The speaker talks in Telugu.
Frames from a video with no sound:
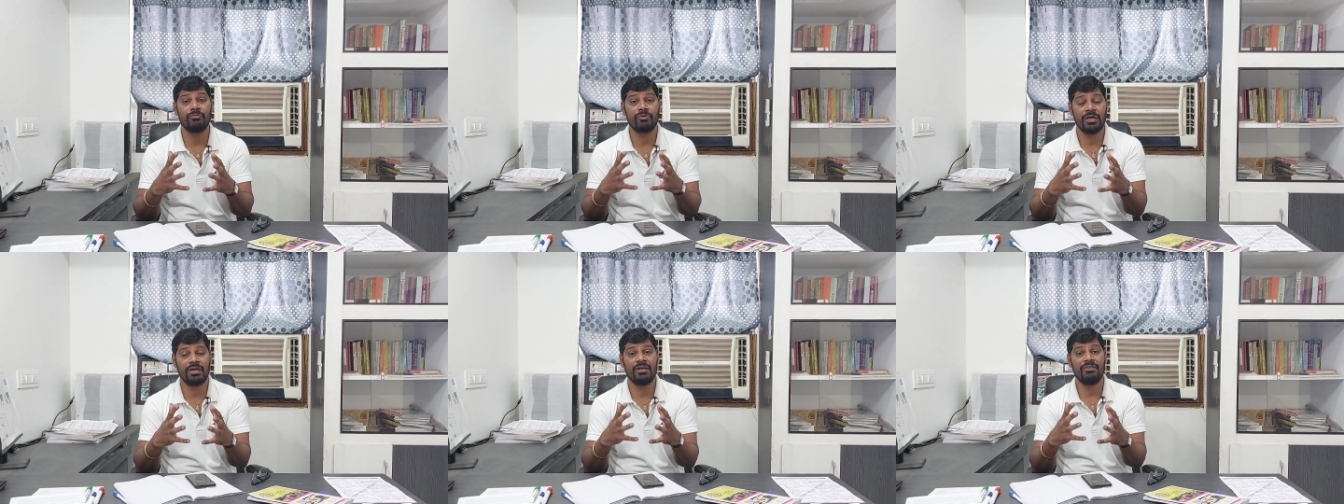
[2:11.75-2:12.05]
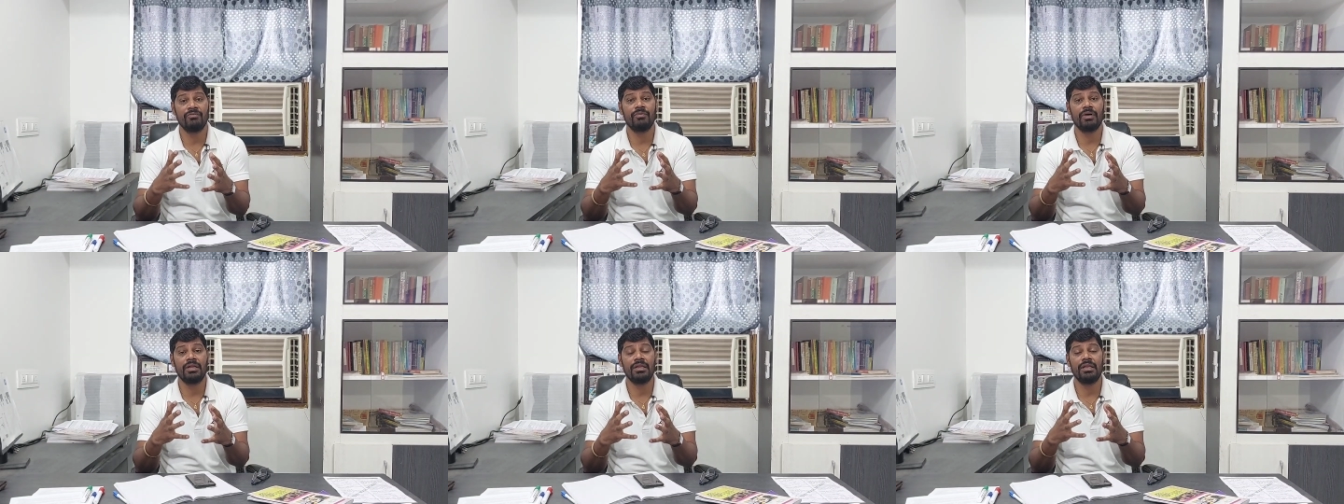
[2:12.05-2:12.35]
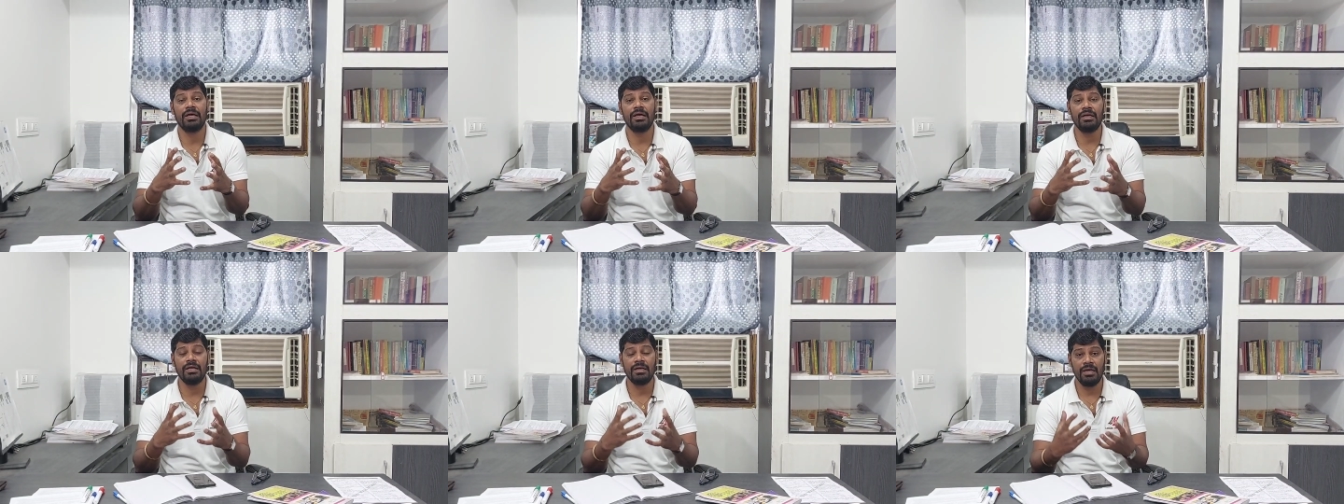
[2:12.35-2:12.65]
ఉండడం
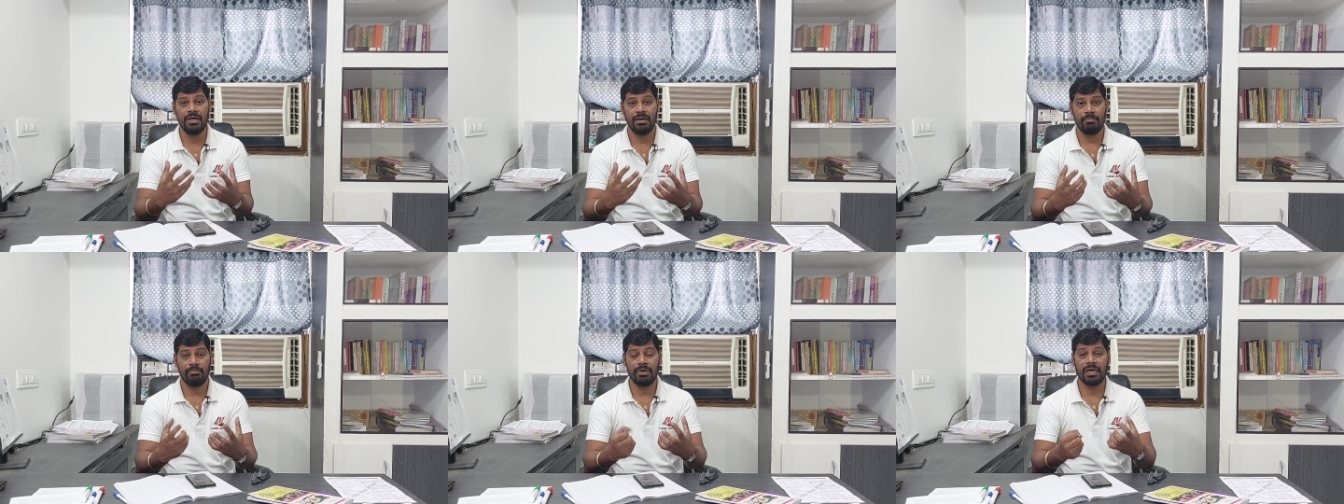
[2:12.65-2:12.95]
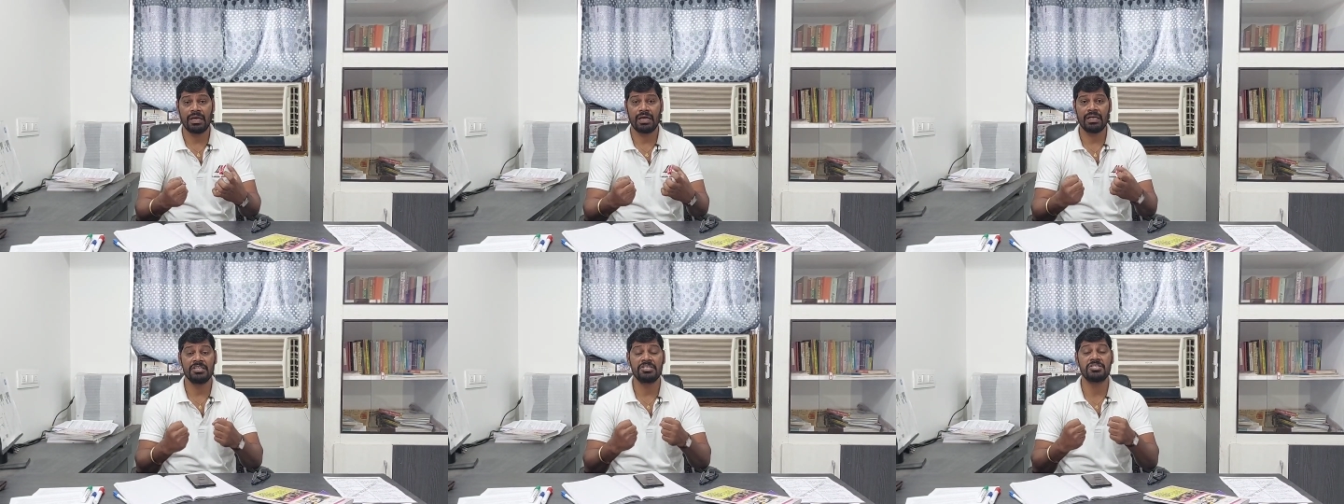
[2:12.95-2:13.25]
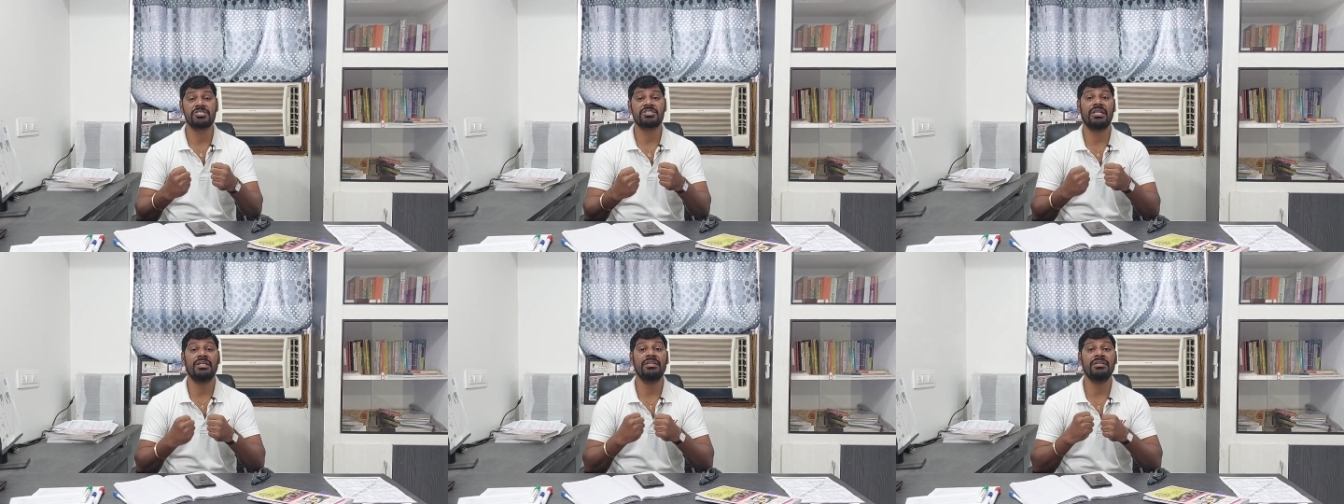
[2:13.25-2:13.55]
వల్ల మాకు అది
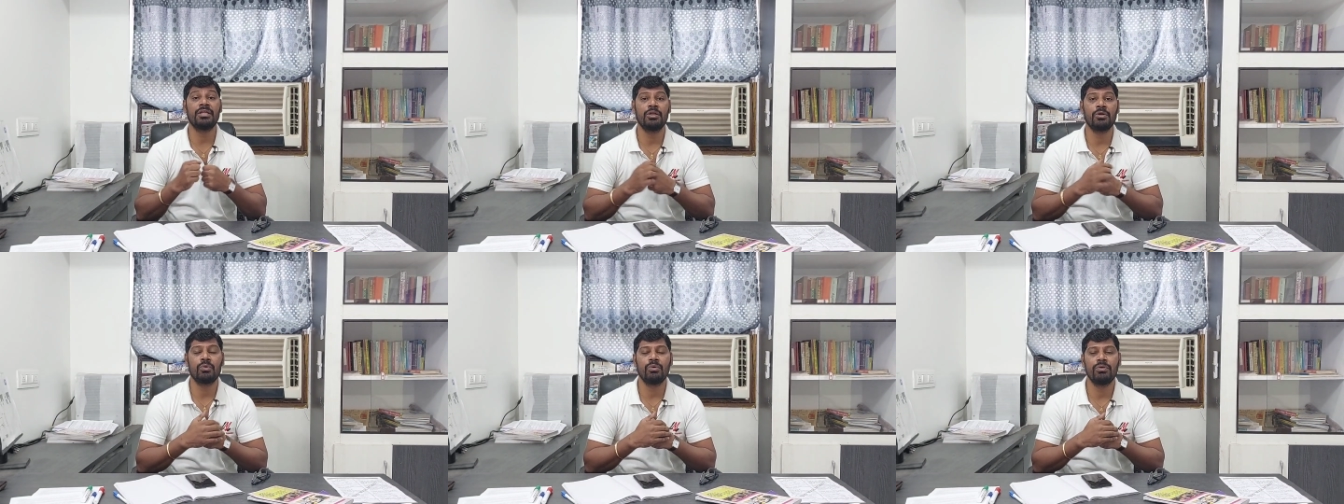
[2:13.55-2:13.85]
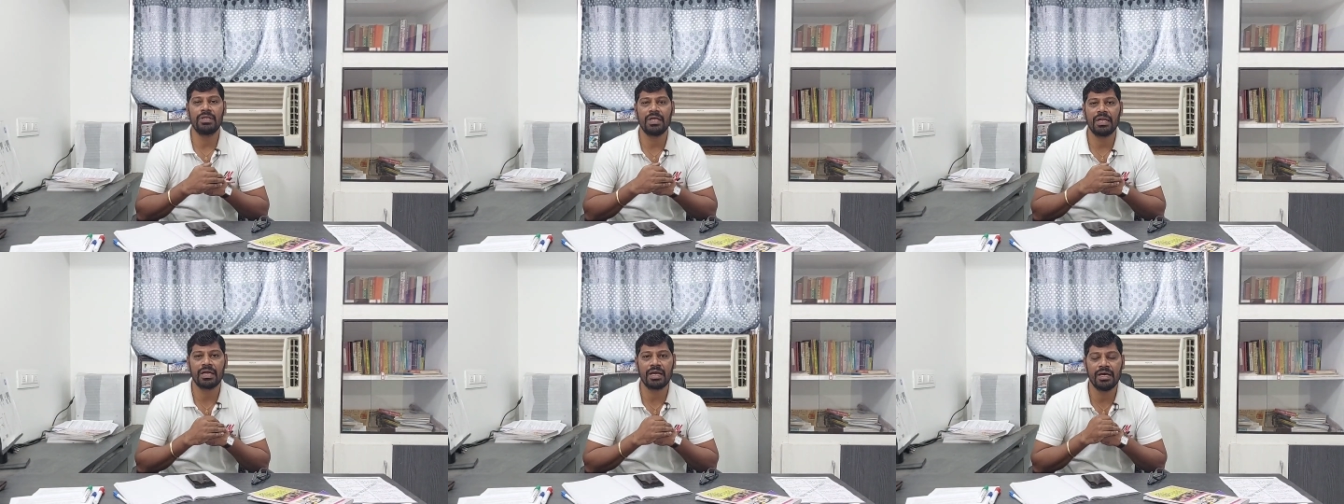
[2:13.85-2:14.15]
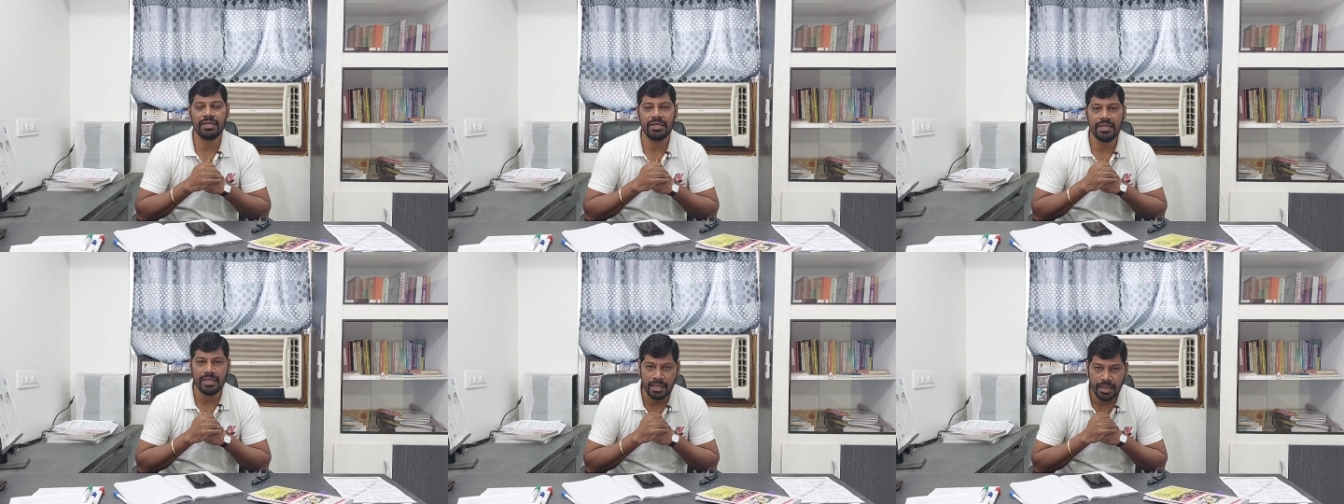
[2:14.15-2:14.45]
స్ట్రెంగ్త్ అనుకుంటారు
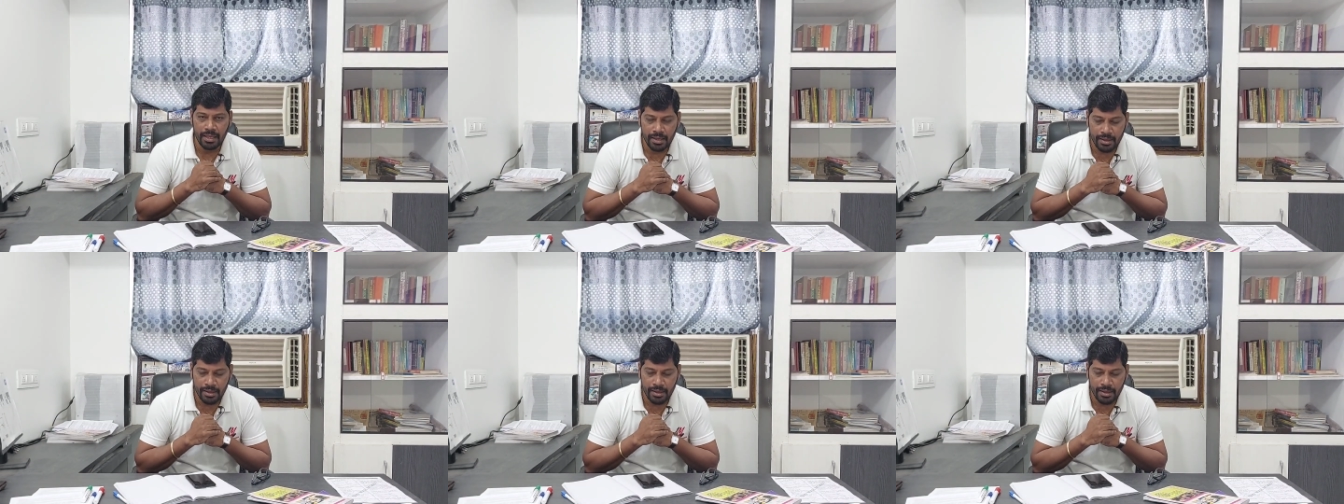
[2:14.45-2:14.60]
కానీ